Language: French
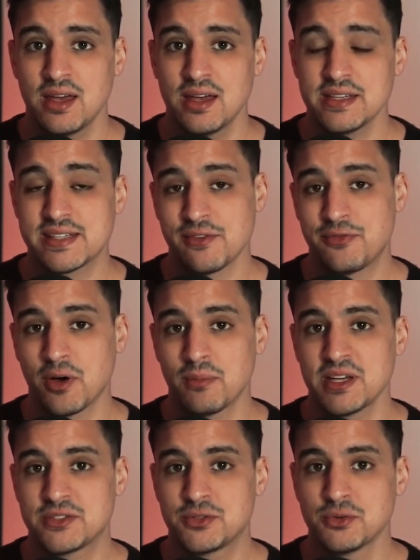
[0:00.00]
et sa
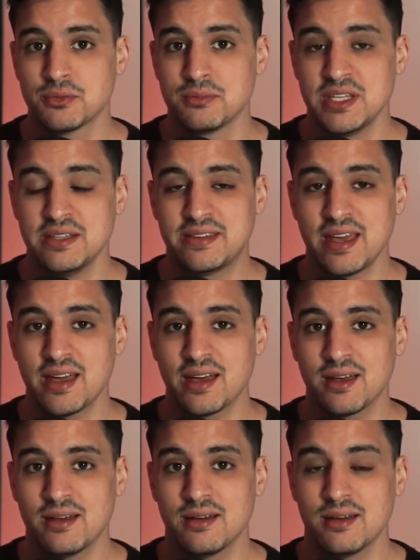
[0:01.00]
formation
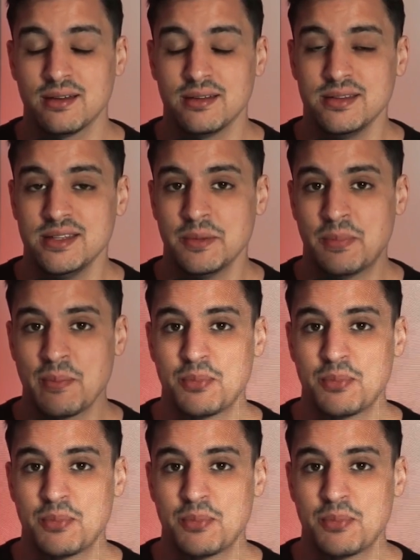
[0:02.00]
militaire euh, n'y est pas